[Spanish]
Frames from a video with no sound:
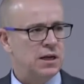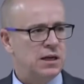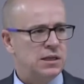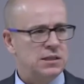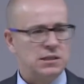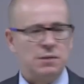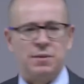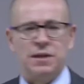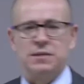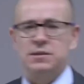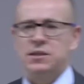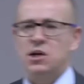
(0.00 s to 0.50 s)

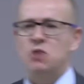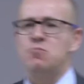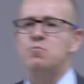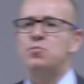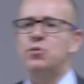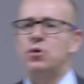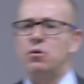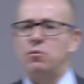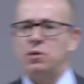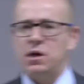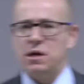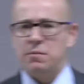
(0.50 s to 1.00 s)
se plantea un
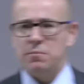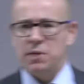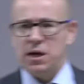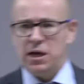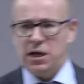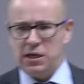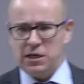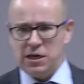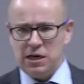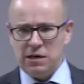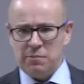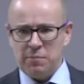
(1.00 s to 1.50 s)

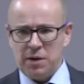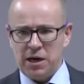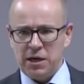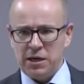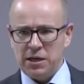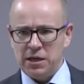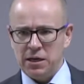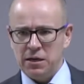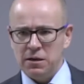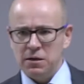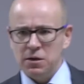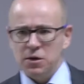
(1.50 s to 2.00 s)
problema en
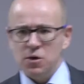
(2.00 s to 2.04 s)
Alemania,